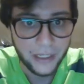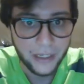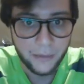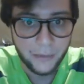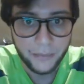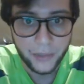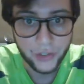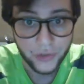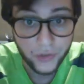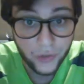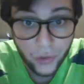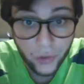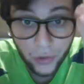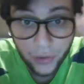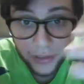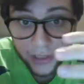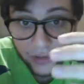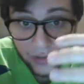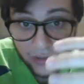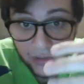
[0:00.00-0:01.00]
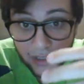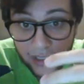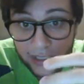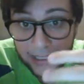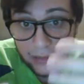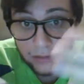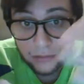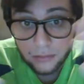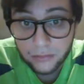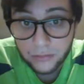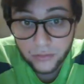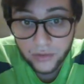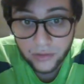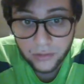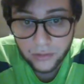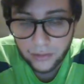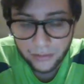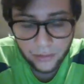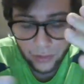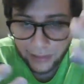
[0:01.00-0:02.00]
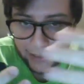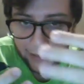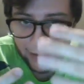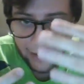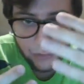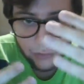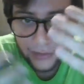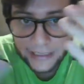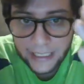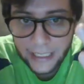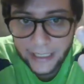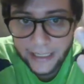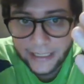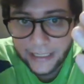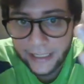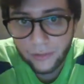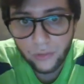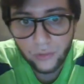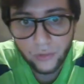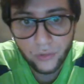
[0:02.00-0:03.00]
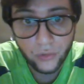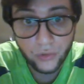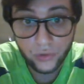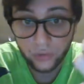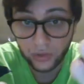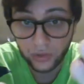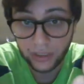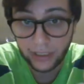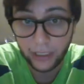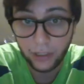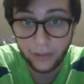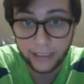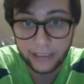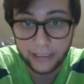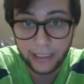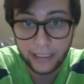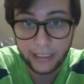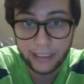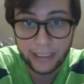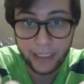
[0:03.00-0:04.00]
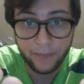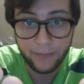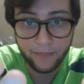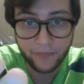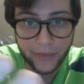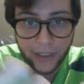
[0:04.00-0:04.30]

Pero todo lo que yo estoy diciendo, lo que algún día diré en un curso, Ustedes lo van a tener aquí.